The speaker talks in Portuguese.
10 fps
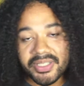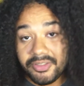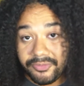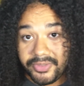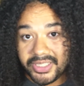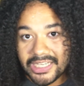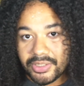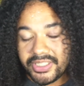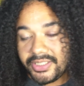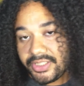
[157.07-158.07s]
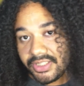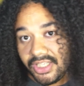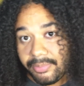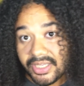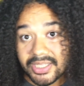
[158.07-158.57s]
Mas enfim, dado esse
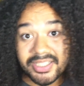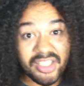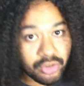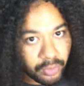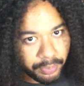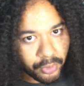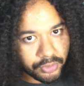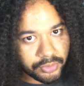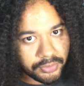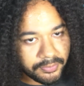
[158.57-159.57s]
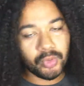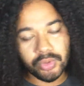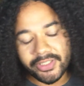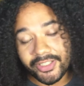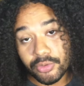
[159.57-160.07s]
disclaimer, sexto ponto.
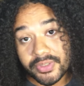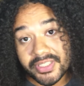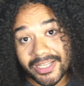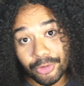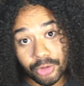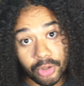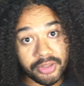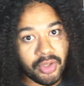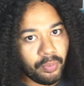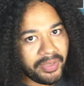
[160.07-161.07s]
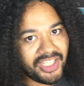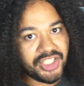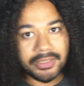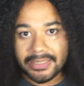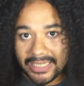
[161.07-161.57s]
O Linux é totalmente